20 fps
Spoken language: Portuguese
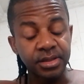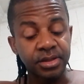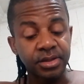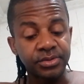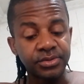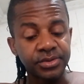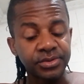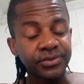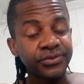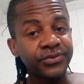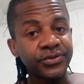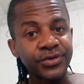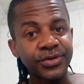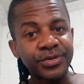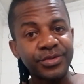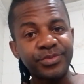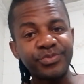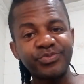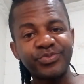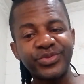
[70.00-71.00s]
Então eu não
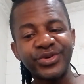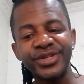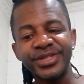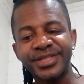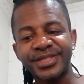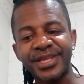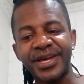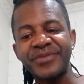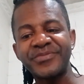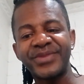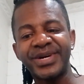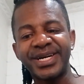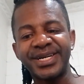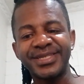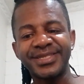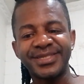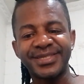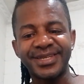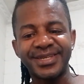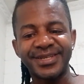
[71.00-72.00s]
vou postar
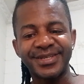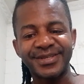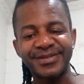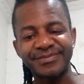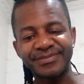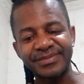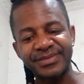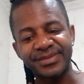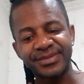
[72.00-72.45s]
mais, é